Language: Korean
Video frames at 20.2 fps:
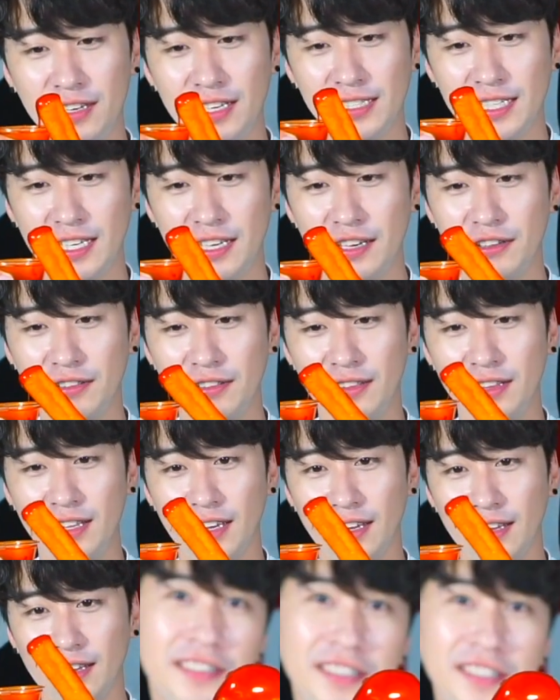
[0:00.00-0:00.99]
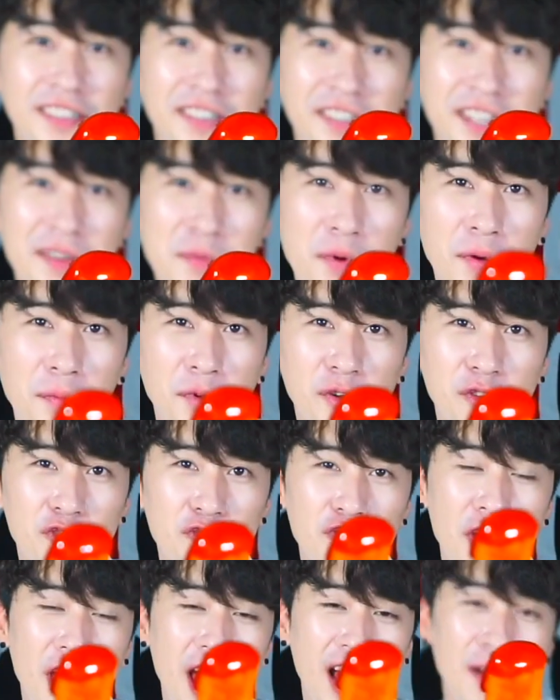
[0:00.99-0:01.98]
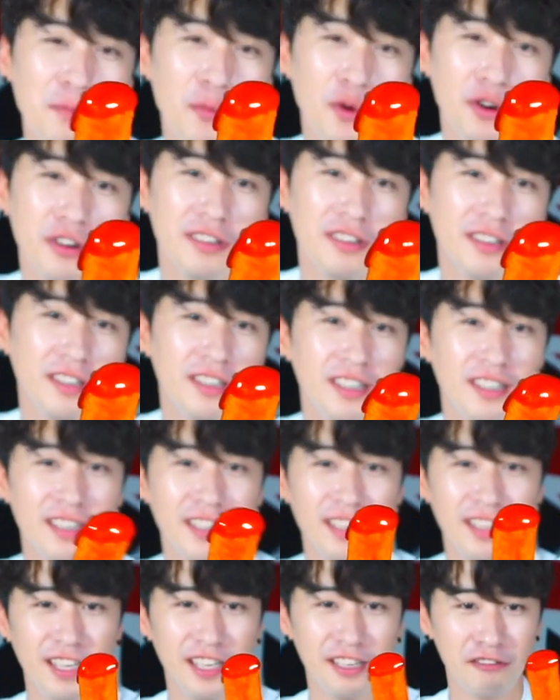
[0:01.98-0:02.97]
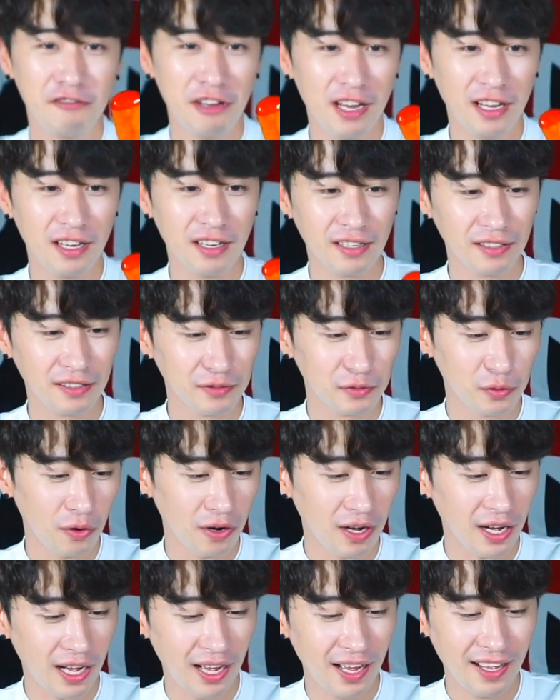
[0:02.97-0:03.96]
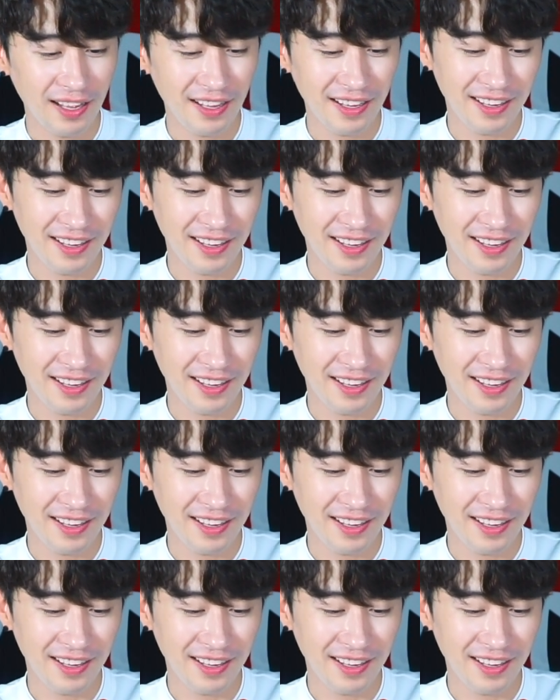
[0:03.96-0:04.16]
이렇게 생겼는데 그이 뭐 유행 뭐? 예, 유행 조카.